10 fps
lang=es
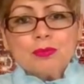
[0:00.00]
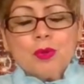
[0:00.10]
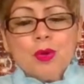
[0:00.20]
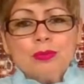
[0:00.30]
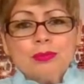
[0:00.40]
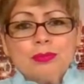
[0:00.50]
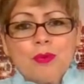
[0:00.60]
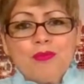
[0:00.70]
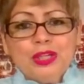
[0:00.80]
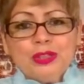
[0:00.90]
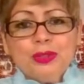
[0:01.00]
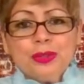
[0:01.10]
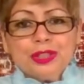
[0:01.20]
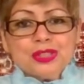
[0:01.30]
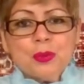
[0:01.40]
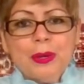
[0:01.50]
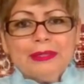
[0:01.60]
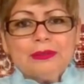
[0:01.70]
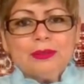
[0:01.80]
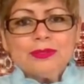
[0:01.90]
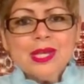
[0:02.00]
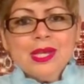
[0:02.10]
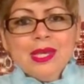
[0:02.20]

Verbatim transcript: con conflictos no resueltos